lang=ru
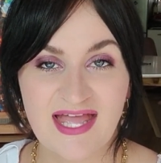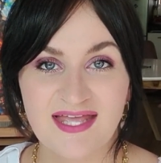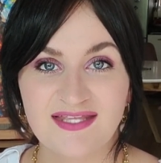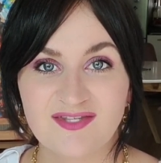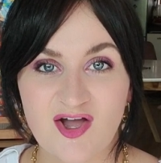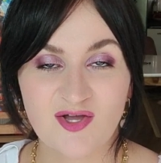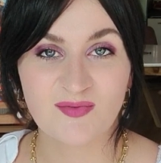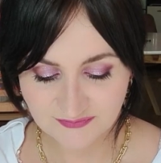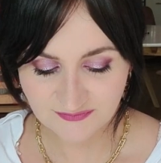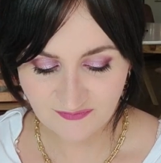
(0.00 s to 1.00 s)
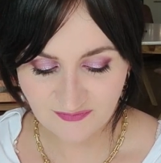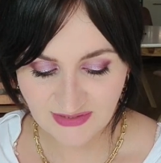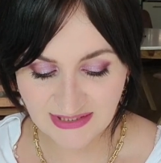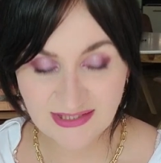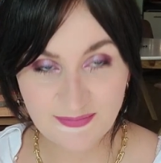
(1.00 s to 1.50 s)
Итак,
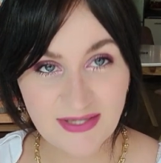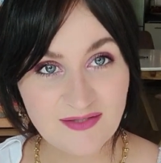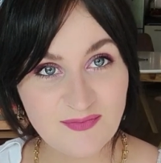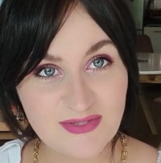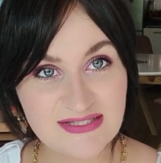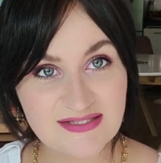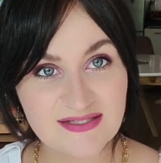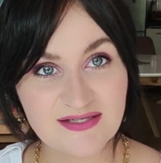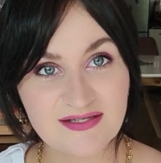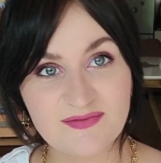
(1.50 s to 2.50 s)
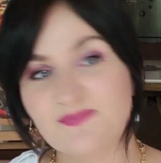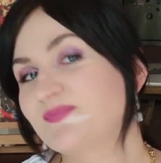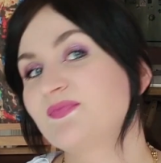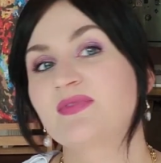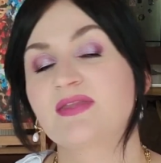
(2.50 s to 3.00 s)
и на пятом месте
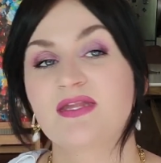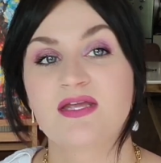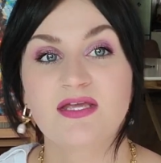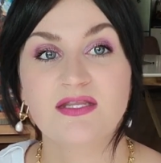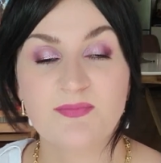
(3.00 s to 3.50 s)
на